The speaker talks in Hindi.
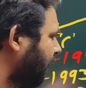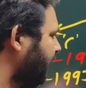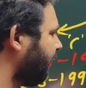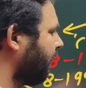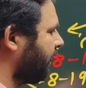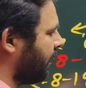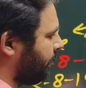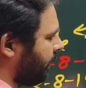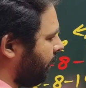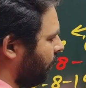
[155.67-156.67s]
लेकिन अगर
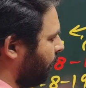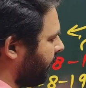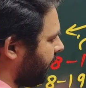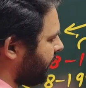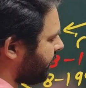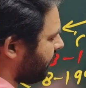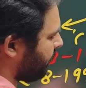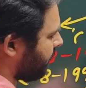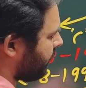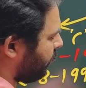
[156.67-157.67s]
आपकी उम्र इससे
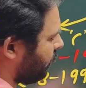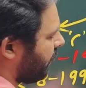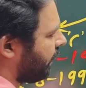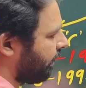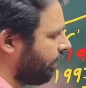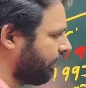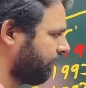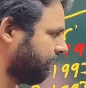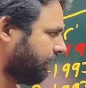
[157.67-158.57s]
पीछे को जा रही है